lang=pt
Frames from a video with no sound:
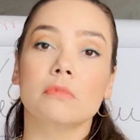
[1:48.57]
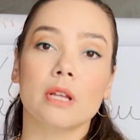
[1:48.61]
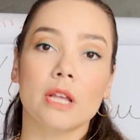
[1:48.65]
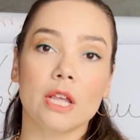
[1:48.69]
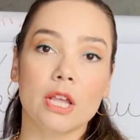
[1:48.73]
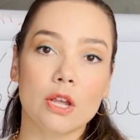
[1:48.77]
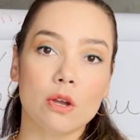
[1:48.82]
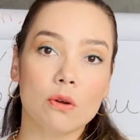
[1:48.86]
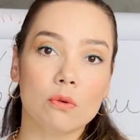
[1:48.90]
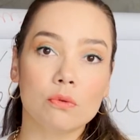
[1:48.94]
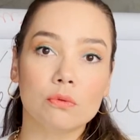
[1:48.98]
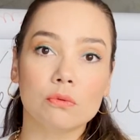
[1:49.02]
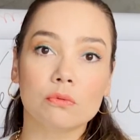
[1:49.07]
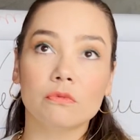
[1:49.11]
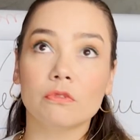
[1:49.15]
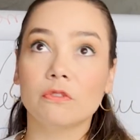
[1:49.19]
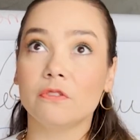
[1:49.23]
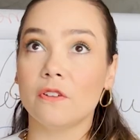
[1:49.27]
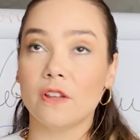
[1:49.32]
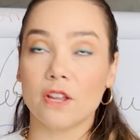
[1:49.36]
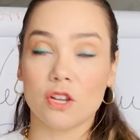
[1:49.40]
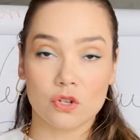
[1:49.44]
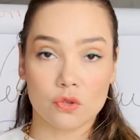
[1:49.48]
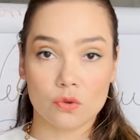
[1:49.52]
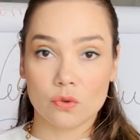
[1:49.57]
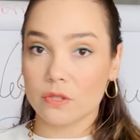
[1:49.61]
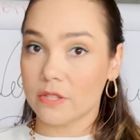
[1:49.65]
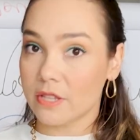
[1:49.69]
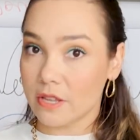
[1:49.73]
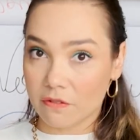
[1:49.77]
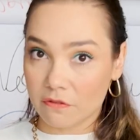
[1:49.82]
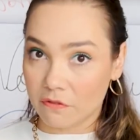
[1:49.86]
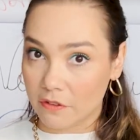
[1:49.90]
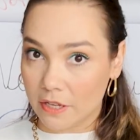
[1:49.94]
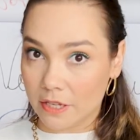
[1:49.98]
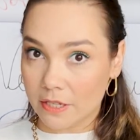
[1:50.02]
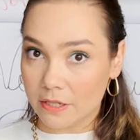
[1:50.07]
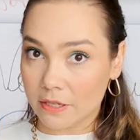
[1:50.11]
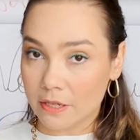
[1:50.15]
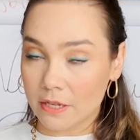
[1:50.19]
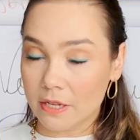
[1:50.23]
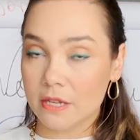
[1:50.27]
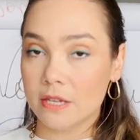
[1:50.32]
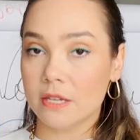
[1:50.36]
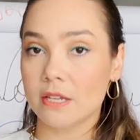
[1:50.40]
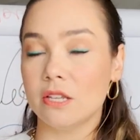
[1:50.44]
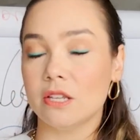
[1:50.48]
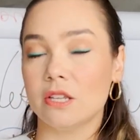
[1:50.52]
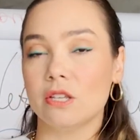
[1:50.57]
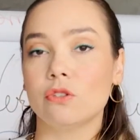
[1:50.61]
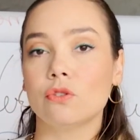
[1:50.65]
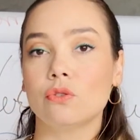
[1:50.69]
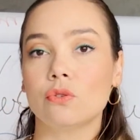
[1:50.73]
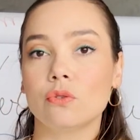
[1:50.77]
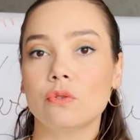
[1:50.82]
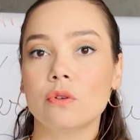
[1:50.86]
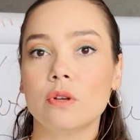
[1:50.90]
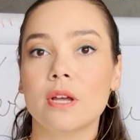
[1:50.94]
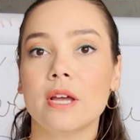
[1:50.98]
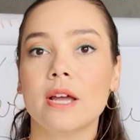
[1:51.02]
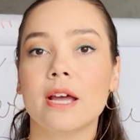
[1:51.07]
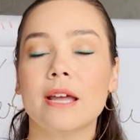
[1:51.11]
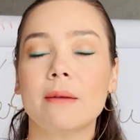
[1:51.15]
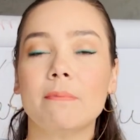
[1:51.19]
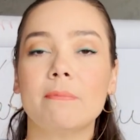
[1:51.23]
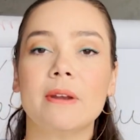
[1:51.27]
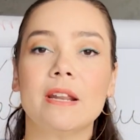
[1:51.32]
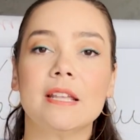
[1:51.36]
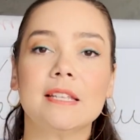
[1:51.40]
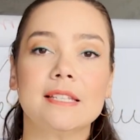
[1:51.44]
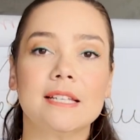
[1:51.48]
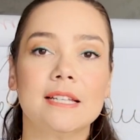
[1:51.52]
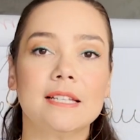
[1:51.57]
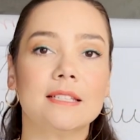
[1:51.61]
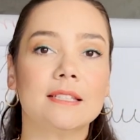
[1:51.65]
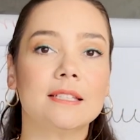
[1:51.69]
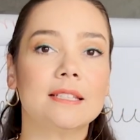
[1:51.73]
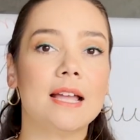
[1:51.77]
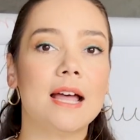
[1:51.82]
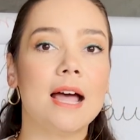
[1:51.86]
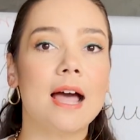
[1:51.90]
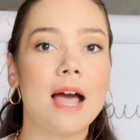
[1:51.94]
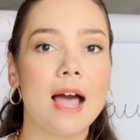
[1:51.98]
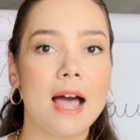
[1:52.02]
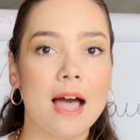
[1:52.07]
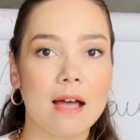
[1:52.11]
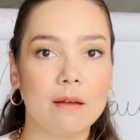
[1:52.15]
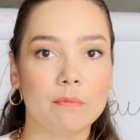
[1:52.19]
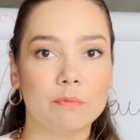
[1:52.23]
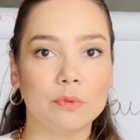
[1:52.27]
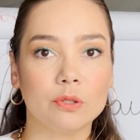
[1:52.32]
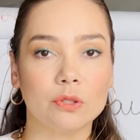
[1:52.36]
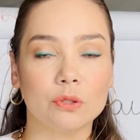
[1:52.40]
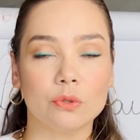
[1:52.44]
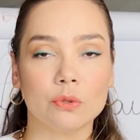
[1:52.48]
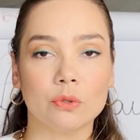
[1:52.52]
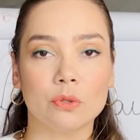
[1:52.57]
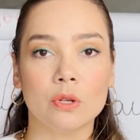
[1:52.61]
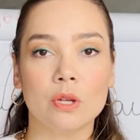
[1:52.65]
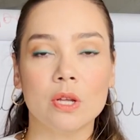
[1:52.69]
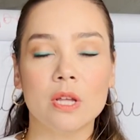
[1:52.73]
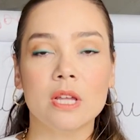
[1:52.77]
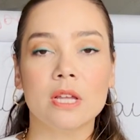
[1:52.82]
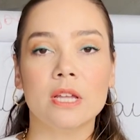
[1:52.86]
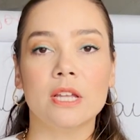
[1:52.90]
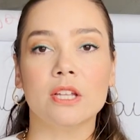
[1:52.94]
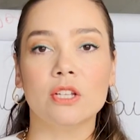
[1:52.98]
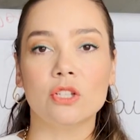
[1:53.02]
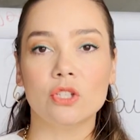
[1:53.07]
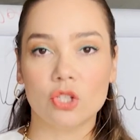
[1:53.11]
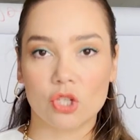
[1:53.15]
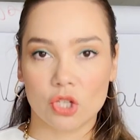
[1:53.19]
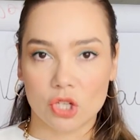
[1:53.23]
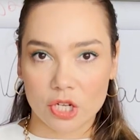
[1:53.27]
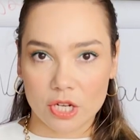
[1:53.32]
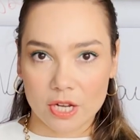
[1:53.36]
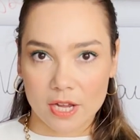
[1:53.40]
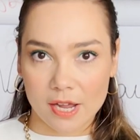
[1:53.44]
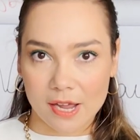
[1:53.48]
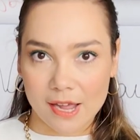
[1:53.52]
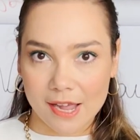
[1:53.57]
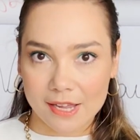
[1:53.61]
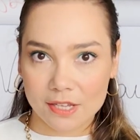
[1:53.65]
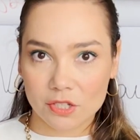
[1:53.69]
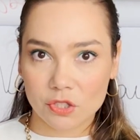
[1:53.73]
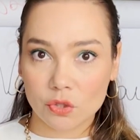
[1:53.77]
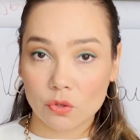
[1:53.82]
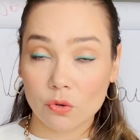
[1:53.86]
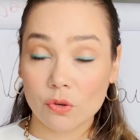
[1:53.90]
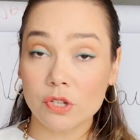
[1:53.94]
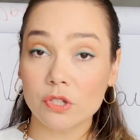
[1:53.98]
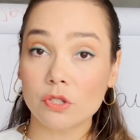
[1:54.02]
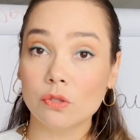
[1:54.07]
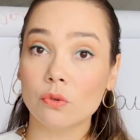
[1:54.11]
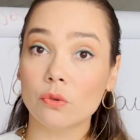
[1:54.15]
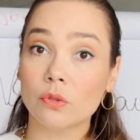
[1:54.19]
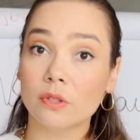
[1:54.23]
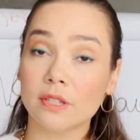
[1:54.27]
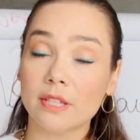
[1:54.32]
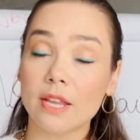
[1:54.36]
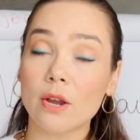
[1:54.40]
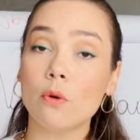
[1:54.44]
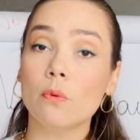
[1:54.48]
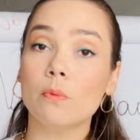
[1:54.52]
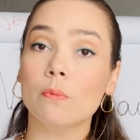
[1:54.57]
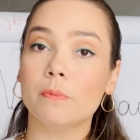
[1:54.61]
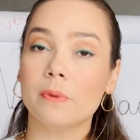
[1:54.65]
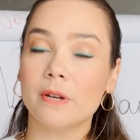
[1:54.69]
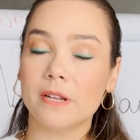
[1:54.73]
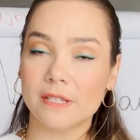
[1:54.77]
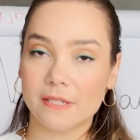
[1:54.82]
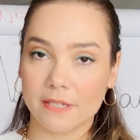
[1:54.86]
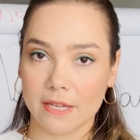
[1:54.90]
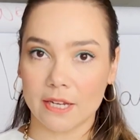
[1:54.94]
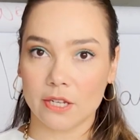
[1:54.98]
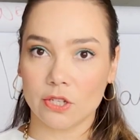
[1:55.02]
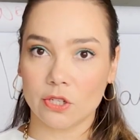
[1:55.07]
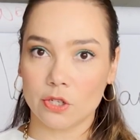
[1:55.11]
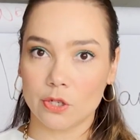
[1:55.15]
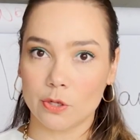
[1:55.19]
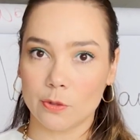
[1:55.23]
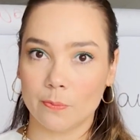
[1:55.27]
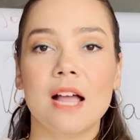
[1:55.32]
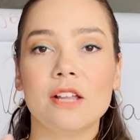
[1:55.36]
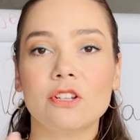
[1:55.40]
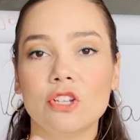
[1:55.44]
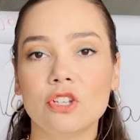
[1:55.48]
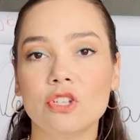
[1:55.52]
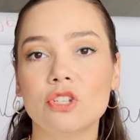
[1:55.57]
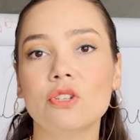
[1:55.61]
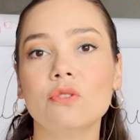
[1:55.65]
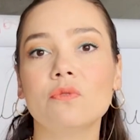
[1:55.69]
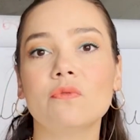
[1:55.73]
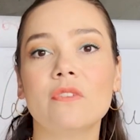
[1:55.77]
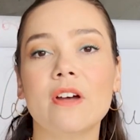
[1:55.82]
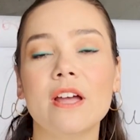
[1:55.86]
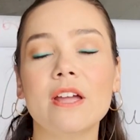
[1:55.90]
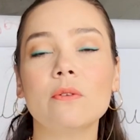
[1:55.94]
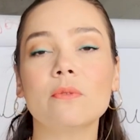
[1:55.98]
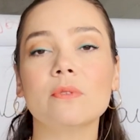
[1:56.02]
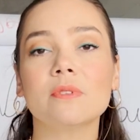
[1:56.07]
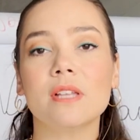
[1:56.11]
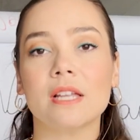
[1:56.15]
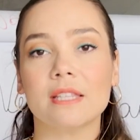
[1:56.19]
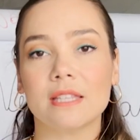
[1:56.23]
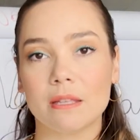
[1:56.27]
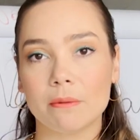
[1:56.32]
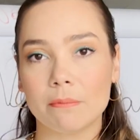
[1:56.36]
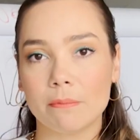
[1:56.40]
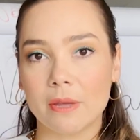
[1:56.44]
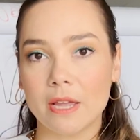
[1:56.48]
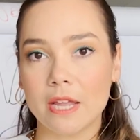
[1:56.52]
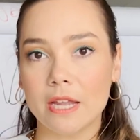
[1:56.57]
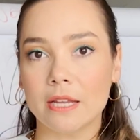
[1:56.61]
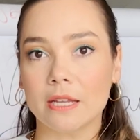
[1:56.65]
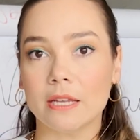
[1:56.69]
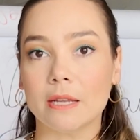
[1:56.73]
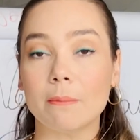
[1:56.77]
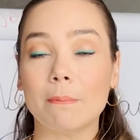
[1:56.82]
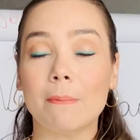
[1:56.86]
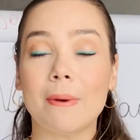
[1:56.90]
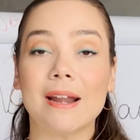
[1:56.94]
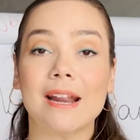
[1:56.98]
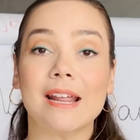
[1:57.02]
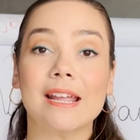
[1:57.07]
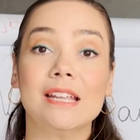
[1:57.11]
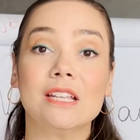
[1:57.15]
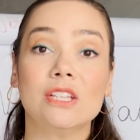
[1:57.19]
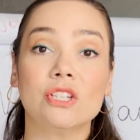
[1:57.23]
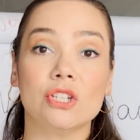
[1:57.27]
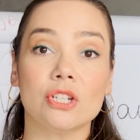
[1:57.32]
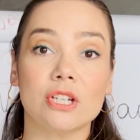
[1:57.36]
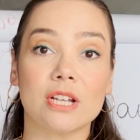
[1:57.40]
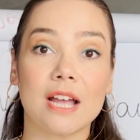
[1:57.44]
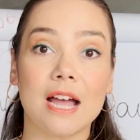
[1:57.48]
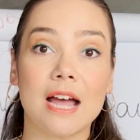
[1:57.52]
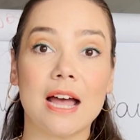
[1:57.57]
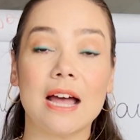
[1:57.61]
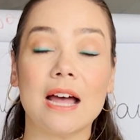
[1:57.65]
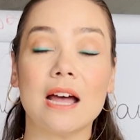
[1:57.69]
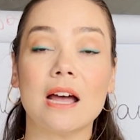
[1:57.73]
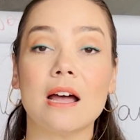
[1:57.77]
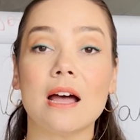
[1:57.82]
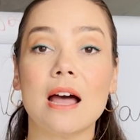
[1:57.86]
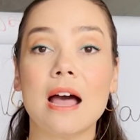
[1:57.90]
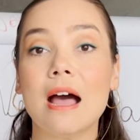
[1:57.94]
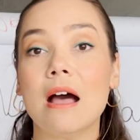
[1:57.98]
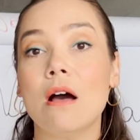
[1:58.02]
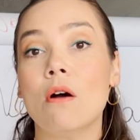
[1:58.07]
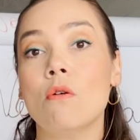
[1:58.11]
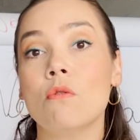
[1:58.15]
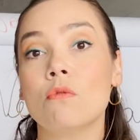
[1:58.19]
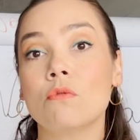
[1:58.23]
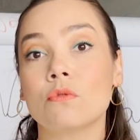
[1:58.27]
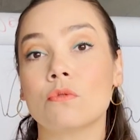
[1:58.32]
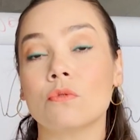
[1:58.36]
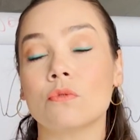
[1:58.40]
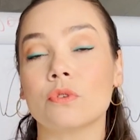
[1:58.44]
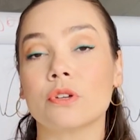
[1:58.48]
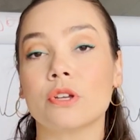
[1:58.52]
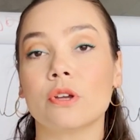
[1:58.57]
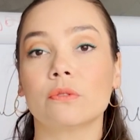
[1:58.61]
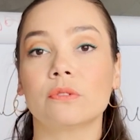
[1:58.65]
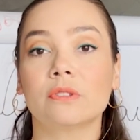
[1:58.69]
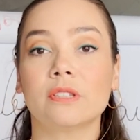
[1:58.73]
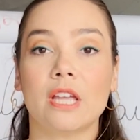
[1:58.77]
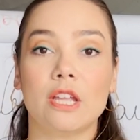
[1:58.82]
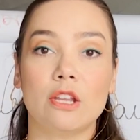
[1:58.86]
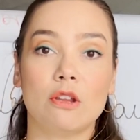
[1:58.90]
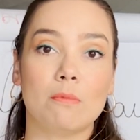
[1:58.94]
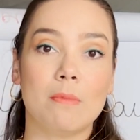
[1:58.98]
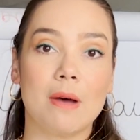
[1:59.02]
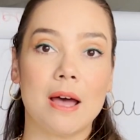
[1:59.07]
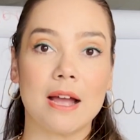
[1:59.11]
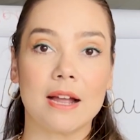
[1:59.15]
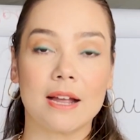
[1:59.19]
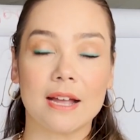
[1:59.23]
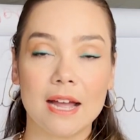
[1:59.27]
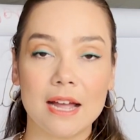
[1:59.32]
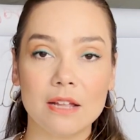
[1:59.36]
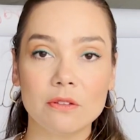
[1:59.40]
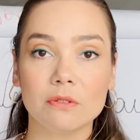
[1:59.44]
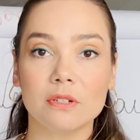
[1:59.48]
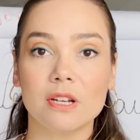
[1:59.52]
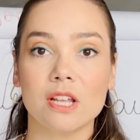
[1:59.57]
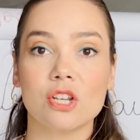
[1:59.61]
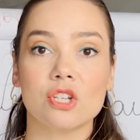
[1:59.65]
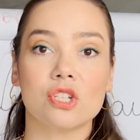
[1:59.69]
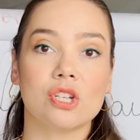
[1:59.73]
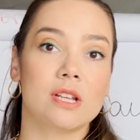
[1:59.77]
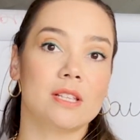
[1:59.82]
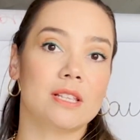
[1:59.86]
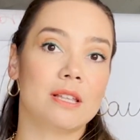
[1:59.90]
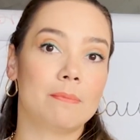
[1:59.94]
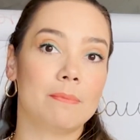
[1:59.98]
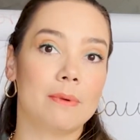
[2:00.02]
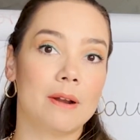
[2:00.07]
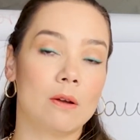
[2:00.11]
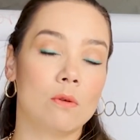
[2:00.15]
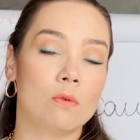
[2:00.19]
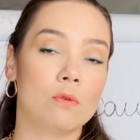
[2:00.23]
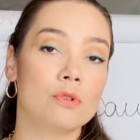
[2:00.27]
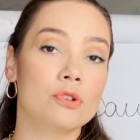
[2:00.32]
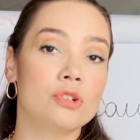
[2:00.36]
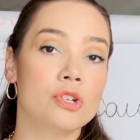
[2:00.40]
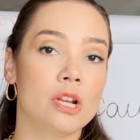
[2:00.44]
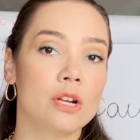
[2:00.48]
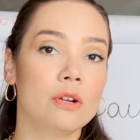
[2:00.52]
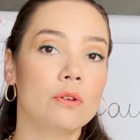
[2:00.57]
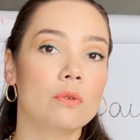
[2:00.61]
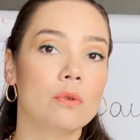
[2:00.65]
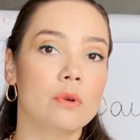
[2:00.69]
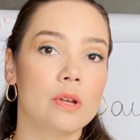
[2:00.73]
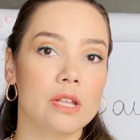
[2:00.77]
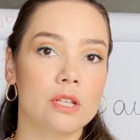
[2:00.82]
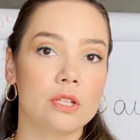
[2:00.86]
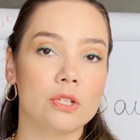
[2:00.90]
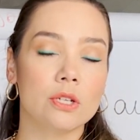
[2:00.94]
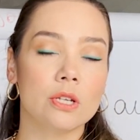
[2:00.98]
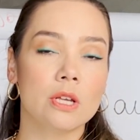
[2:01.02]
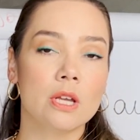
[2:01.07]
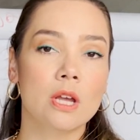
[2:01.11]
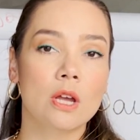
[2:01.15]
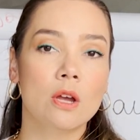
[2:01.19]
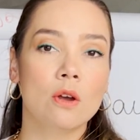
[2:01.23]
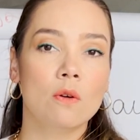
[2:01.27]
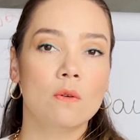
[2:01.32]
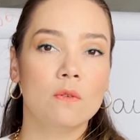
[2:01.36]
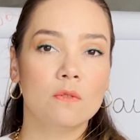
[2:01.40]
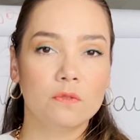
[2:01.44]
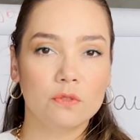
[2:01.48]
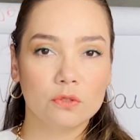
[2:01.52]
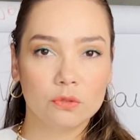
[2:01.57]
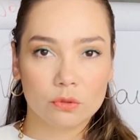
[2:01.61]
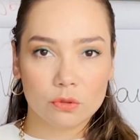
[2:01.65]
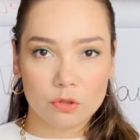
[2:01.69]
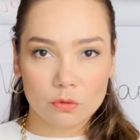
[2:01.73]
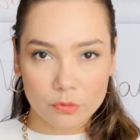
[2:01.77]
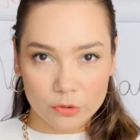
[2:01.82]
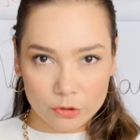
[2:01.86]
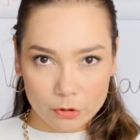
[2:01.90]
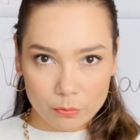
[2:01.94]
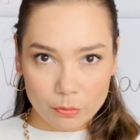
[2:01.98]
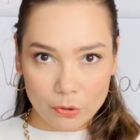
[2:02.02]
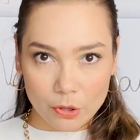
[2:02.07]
eu vejo TV. Isso representa hábito, indica ações no teu presente. A gente vai usar também para indicar algo que eu tenho marcado na agenda para hoje à noite, um futuro muito